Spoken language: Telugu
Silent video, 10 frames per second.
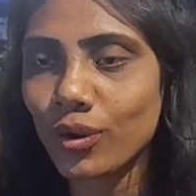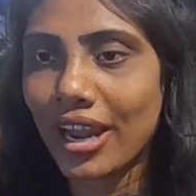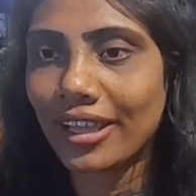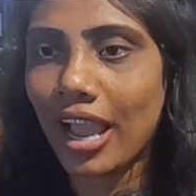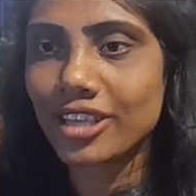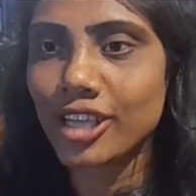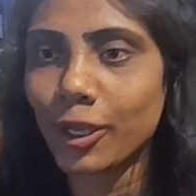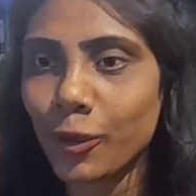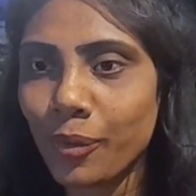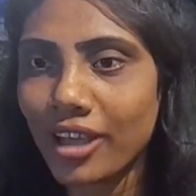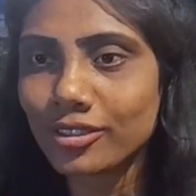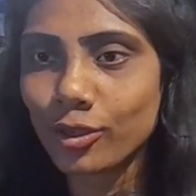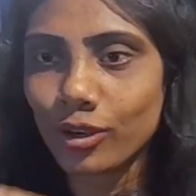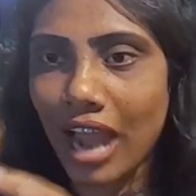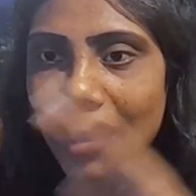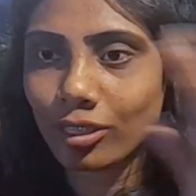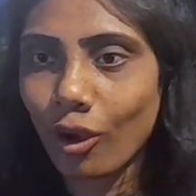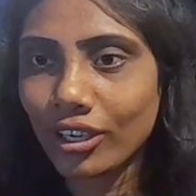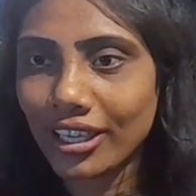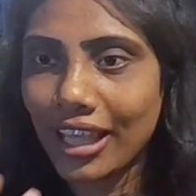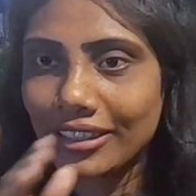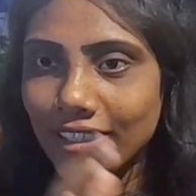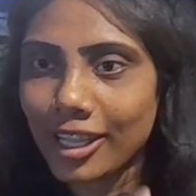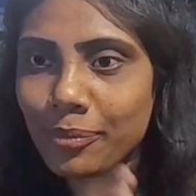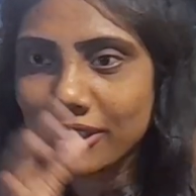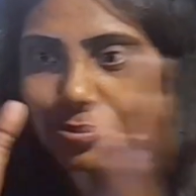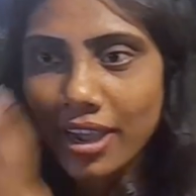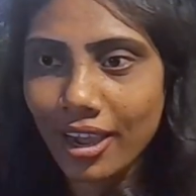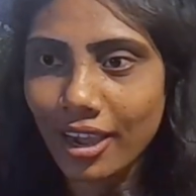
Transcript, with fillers: లైక్ అక్షయ్ కుమార్ సో ఐ థాట్ అది రీమిక్స్ మా